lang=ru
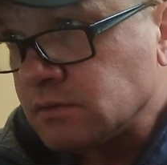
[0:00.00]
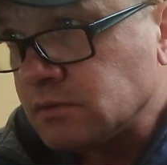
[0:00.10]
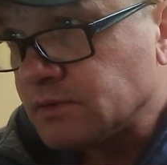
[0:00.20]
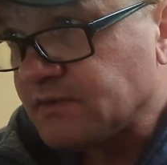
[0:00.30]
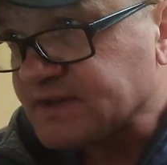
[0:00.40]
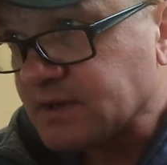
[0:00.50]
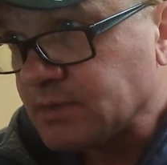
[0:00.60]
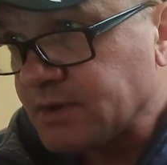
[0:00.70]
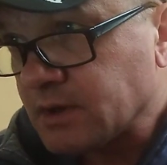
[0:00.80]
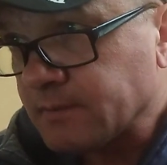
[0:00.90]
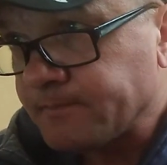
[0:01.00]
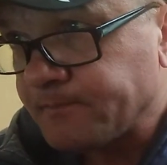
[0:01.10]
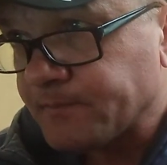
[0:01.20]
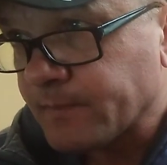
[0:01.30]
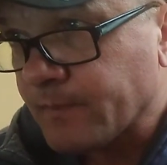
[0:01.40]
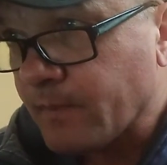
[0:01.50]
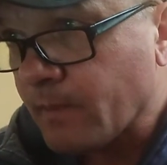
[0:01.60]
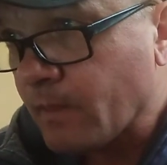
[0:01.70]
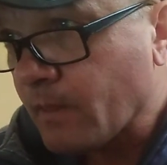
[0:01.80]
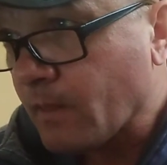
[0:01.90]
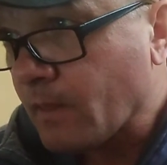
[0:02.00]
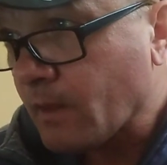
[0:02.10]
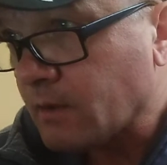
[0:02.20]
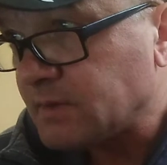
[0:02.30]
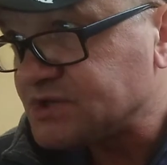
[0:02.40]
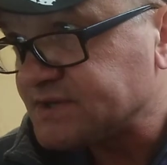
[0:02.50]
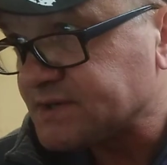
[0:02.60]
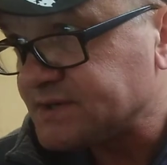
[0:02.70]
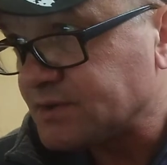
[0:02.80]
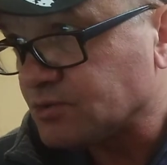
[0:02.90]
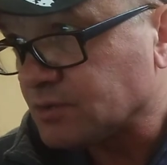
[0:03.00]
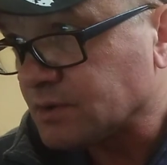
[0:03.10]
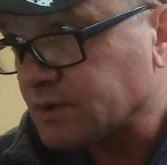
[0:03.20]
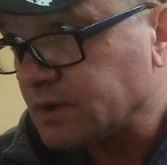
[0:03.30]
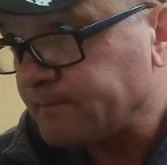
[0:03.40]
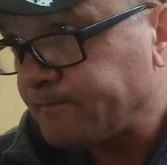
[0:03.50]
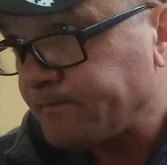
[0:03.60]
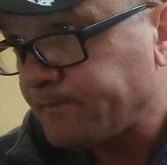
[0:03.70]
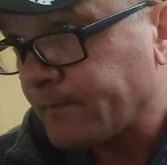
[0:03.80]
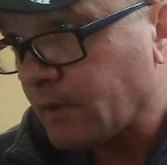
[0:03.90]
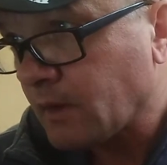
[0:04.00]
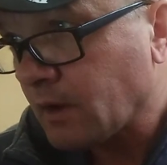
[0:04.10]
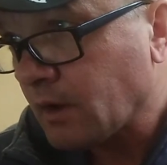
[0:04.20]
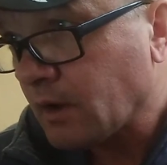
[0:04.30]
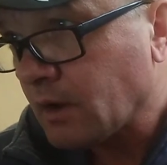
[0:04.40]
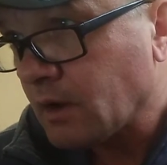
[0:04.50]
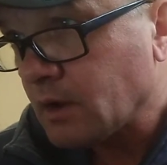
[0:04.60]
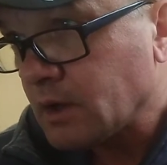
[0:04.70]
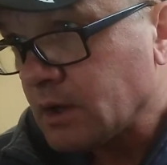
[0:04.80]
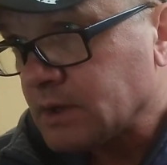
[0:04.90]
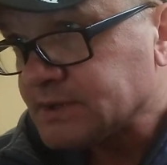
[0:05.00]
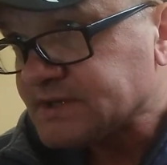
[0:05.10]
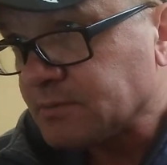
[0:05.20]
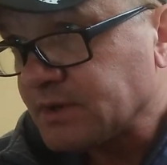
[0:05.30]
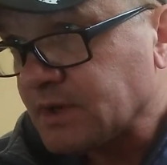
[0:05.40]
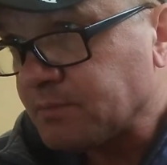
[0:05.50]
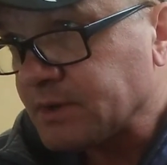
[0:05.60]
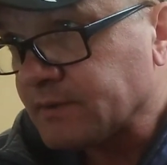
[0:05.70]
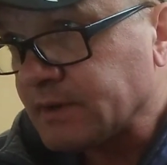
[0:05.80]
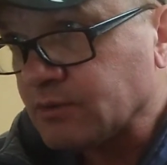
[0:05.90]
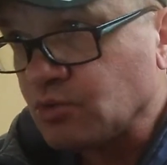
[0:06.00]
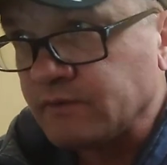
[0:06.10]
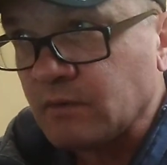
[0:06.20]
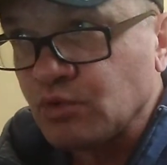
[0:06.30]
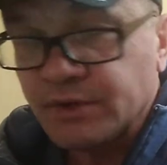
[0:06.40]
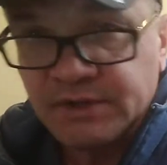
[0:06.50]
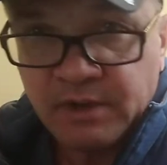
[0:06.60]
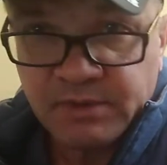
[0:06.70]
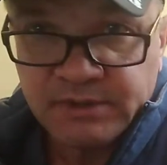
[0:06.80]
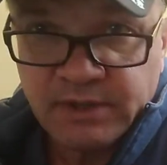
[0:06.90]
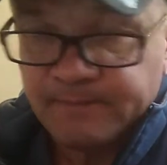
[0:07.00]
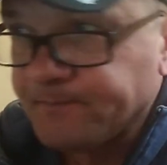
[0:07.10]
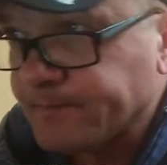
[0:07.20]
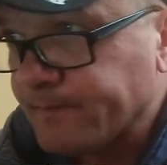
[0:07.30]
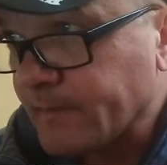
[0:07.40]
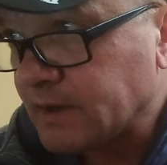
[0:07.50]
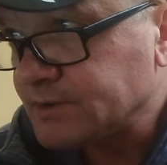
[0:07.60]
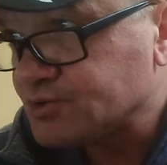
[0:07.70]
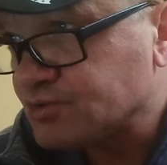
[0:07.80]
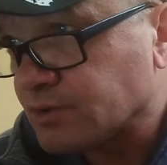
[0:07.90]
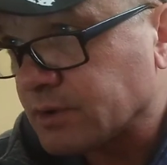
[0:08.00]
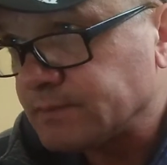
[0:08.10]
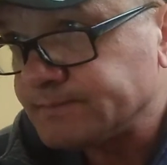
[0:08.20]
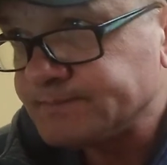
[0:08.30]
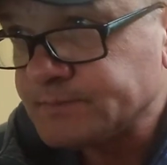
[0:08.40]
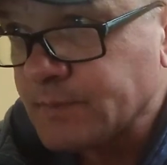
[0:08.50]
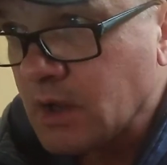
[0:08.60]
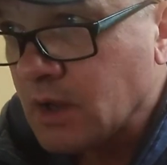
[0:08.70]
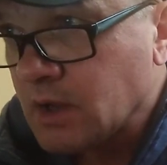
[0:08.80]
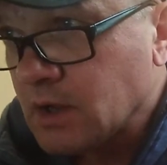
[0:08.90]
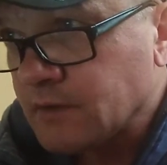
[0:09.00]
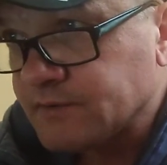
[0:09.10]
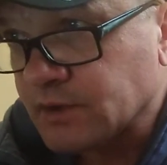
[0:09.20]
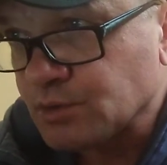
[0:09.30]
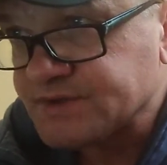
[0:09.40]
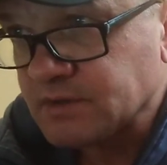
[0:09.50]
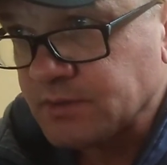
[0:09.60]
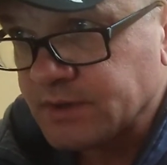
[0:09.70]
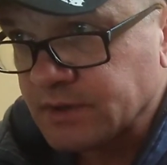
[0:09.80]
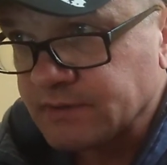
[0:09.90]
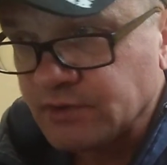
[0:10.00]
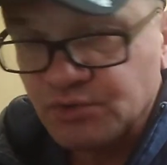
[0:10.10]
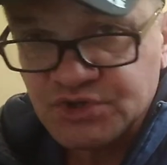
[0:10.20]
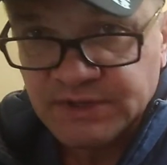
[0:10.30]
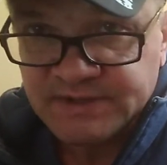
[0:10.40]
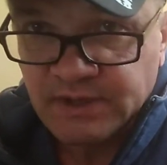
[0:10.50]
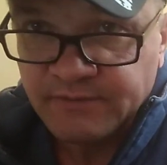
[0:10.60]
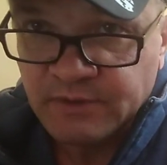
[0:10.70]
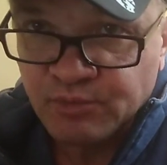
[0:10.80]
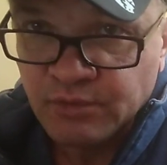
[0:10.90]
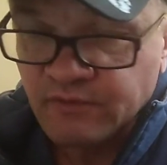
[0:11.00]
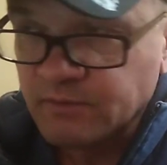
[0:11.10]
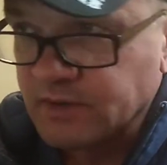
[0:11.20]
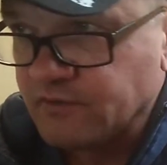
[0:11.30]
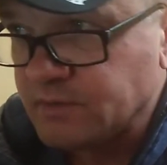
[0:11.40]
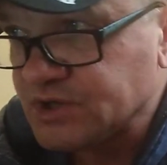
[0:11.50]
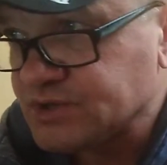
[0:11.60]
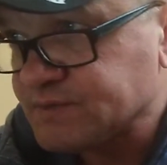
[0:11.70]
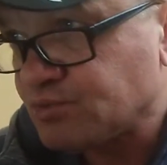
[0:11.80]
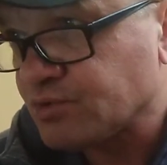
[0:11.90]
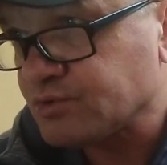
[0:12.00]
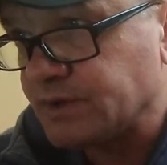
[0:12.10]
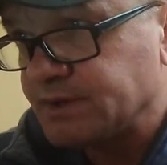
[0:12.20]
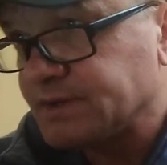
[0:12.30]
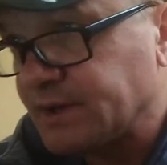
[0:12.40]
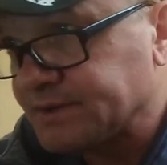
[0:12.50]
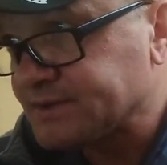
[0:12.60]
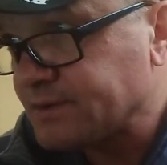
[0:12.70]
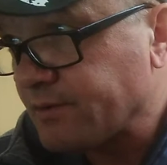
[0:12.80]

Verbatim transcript: Два события. Манчестер Сити, Тоттенхэм. Событие первое. Гол в обоих таймах, да, 1.40. Второе событие. Двойной шанс на Ливерпуль в матче с Порту 1.30.